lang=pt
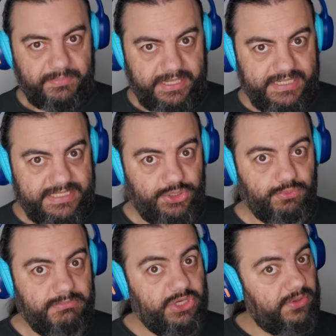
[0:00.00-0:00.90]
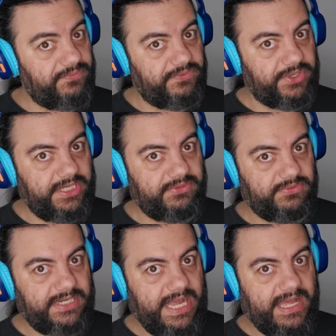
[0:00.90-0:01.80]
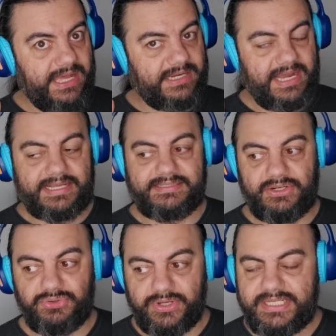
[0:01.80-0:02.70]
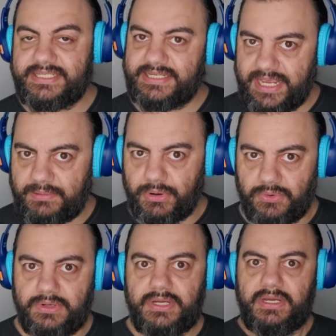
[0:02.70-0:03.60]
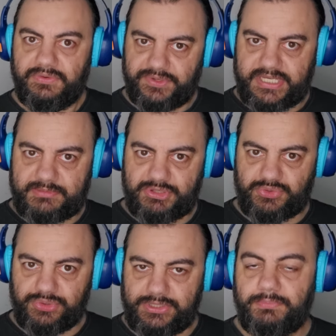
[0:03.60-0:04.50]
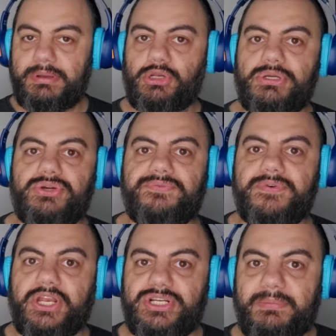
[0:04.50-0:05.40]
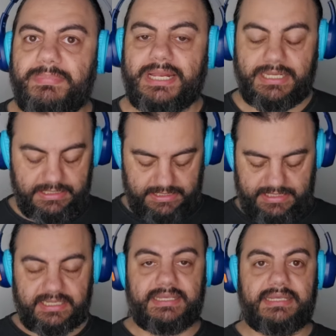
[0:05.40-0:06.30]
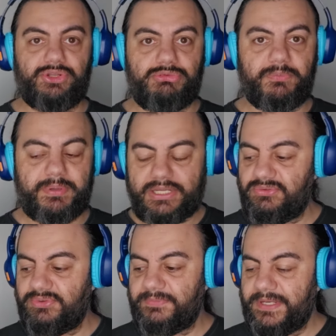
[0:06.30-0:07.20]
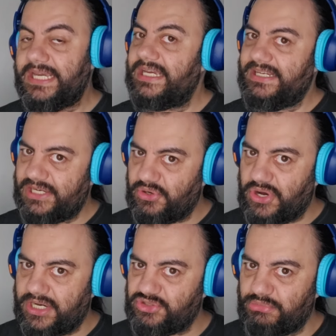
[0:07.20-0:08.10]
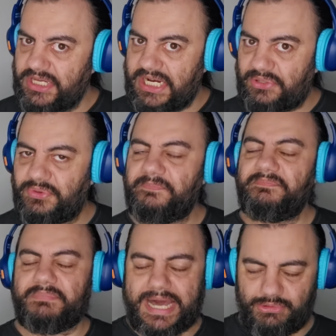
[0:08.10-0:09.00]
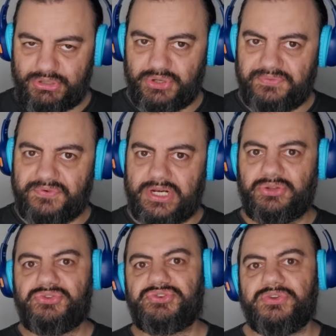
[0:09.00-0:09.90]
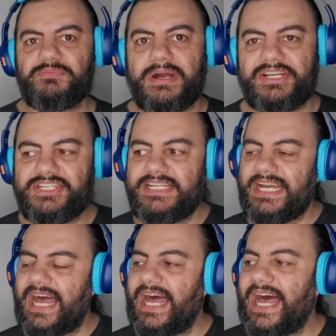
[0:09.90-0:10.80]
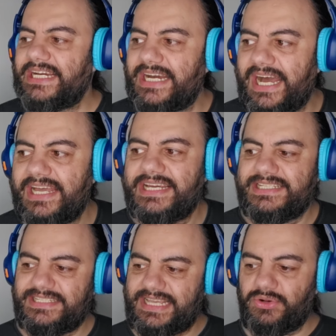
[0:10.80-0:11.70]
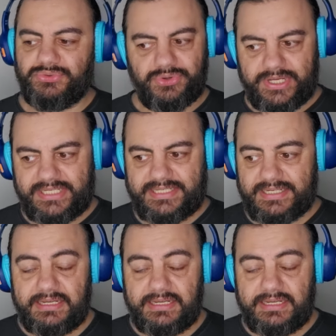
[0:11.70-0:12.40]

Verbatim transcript: saber se o microfone do KH02 é bom. Vocês me escutam pelo microfone de lapela que está aqui no meu peito. E agora estou migrando para o microfone do Tronsmart KH02.